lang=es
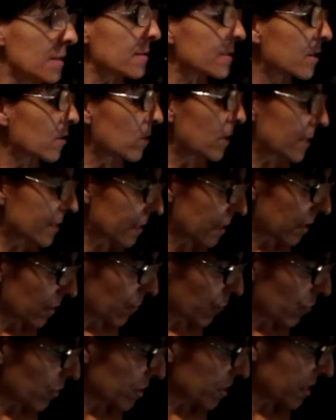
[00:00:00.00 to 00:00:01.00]
Tengo la tele
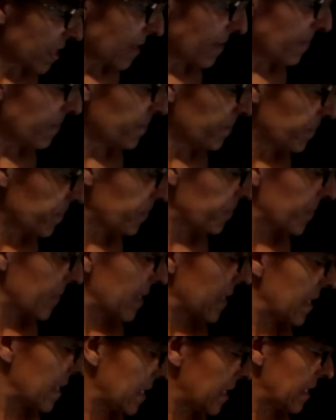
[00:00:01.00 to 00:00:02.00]
puesta.
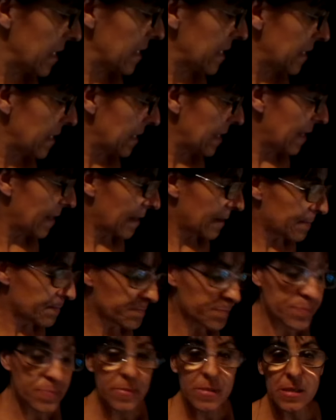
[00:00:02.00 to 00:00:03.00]
Y nada,
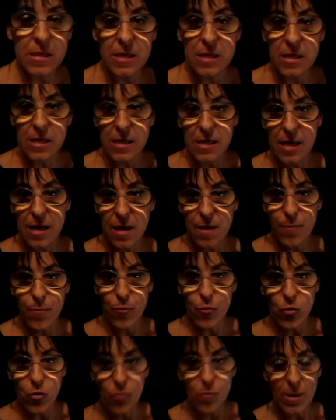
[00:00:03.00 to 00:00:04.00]
y ya
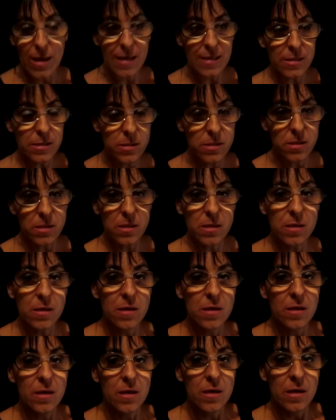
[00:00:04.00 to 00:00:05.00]
poco más.
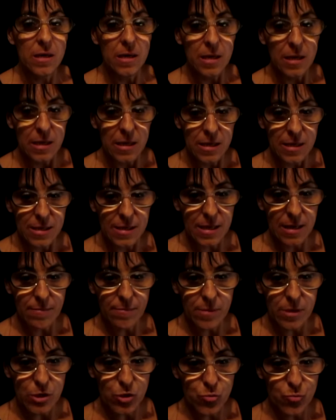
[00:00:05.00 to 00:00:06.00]
Ya
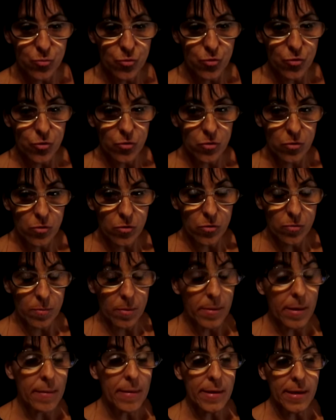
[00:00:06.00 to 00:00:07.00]
mismo me
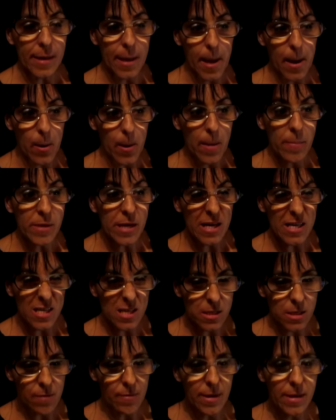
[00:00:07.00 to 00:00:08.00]
voy a bañar ahora, mi hija se
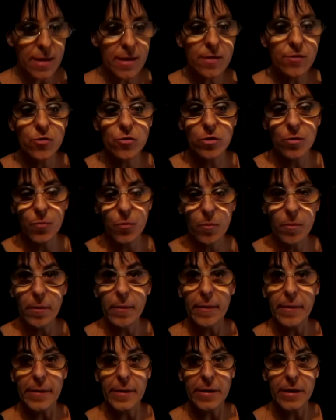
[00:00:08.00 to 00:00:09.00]
está bañando y después me voy
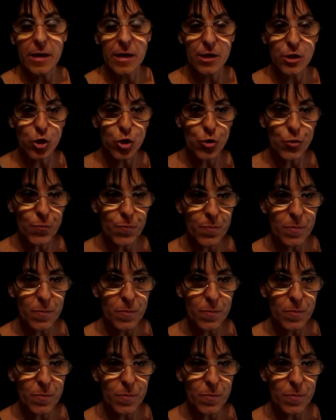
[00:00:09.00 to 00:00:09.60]
a bañar yo.